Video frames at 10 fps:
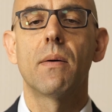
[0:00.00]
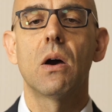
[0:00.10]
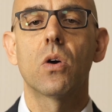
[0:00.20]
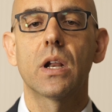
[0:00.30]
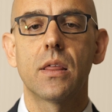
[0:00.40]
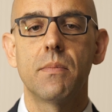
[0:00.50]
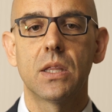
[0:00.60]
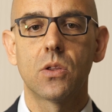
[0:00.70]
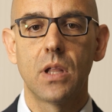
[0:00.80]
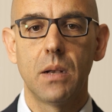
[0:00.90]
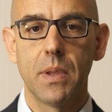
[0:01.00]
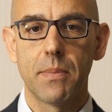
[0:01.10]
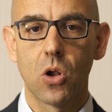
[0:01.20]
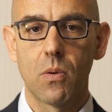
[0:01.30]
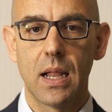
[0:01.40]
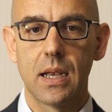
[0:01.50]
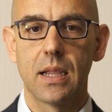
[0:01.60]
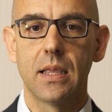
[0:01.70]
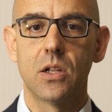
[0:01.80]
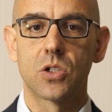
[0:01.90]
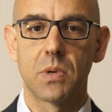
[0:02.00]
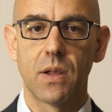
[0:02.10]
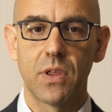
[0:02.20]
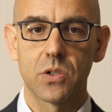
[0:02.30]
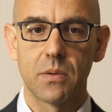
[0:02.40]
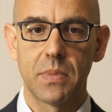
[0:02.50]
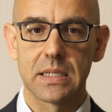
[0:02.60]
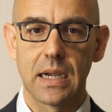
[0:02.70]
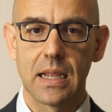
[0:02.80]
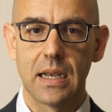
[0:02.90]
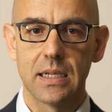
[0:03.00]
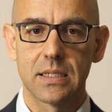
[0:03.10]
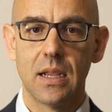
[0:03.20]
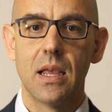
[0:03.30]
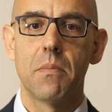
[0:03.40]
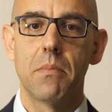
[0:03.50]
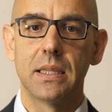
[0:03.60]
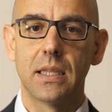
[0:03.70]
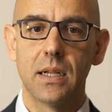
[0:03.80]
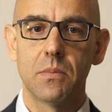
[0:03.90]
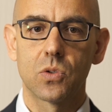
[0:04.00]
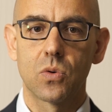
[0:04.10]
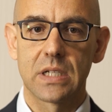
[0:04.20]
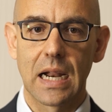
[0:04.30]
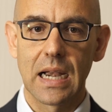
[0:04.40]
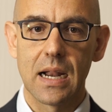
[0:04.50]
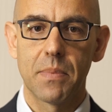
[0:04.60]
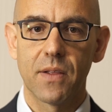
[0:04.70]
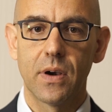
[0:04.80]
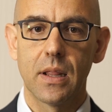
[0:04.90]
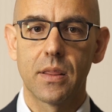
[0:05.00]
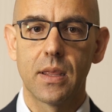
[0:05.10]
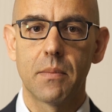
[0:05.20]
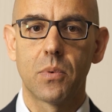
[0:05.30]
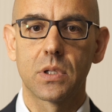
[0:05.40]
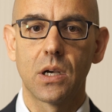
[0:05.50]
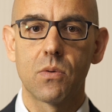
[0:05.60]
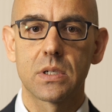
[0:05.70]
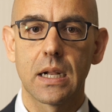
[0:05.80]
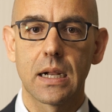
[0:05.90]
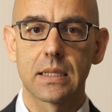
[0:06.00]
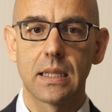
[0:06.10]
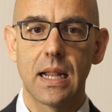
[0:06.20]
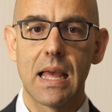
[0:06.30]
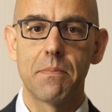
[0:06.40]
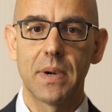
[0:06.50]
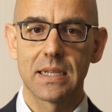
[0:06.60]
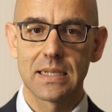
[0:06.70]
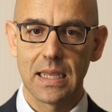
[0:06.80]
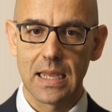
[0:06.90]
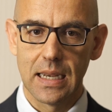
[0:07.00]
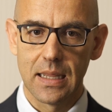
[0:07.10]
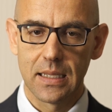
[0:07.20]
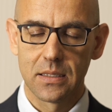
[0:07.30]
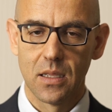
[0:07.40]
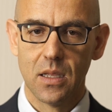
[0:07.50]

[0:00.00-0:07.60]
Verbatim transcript: de bajo crecimiento del PIB global y de los beneficios empresariales, mantenemos nuestra clara preferencia por tener nuestra cartera a empresas de calidad,